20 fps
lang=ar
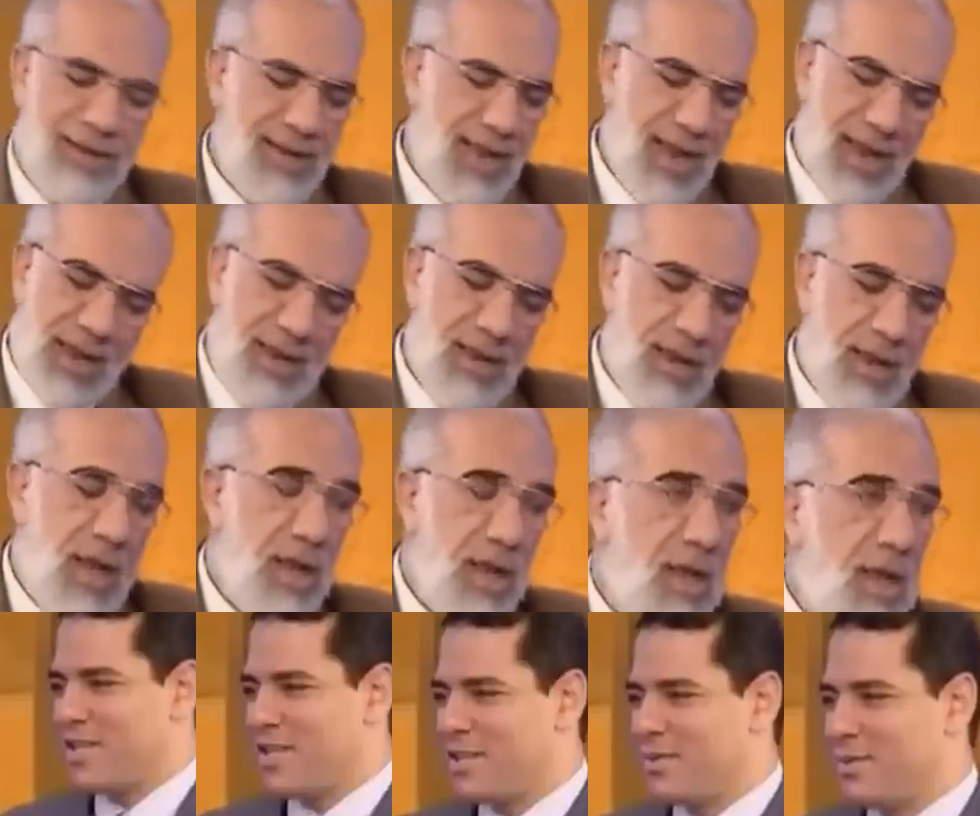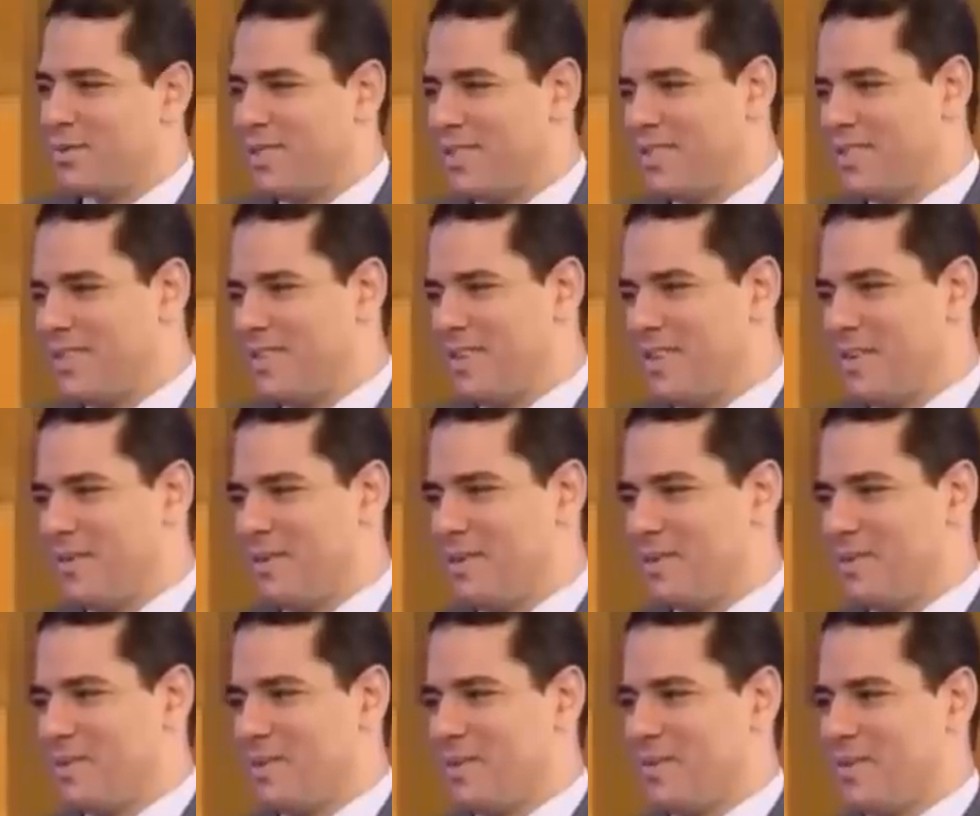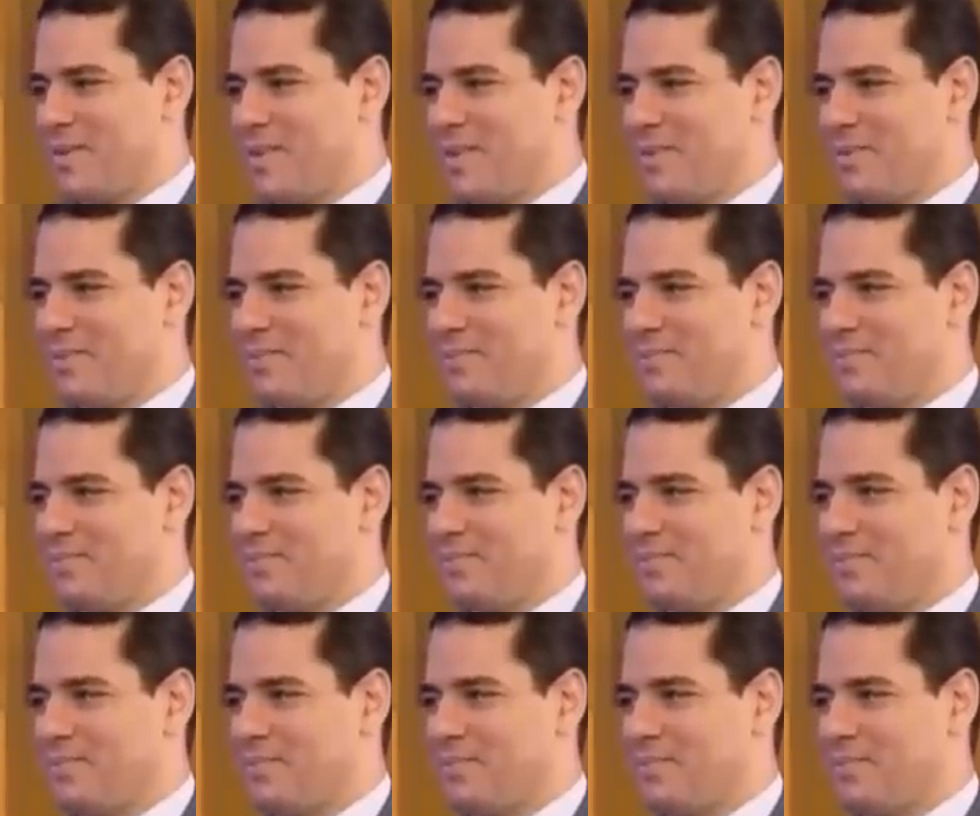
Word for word: يعني هم درجات عند الله بس احنا نقتفي